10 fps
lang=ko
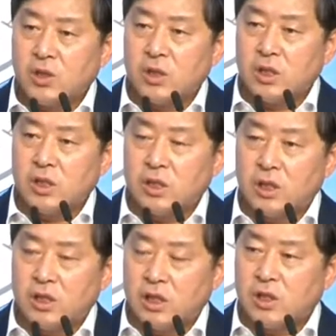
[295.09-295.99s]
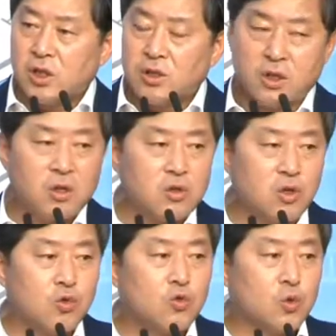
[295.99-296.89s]
실, 실전적
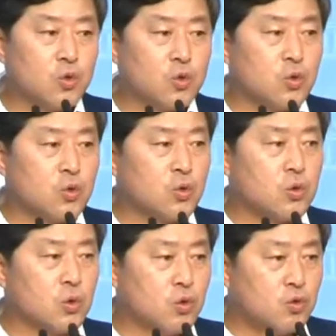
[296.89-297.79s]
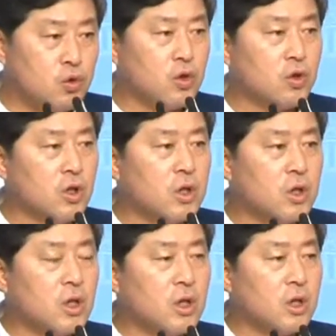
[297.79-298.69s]
전투
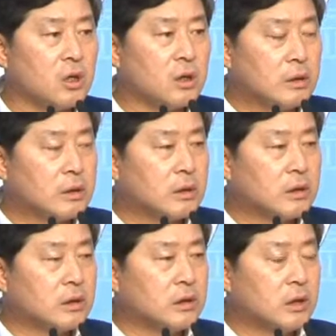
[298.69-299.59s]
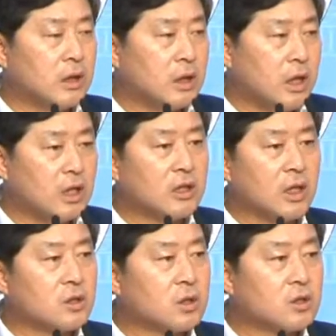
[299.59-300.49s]
훈련을 그, 그 하는
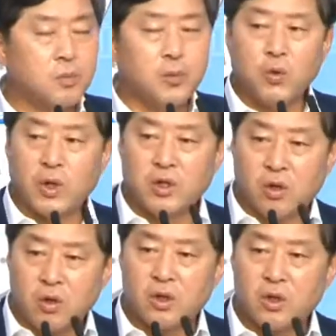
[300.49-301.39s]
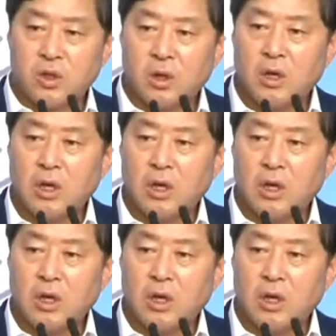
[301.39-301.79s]
데 있어서 필요한 여건들을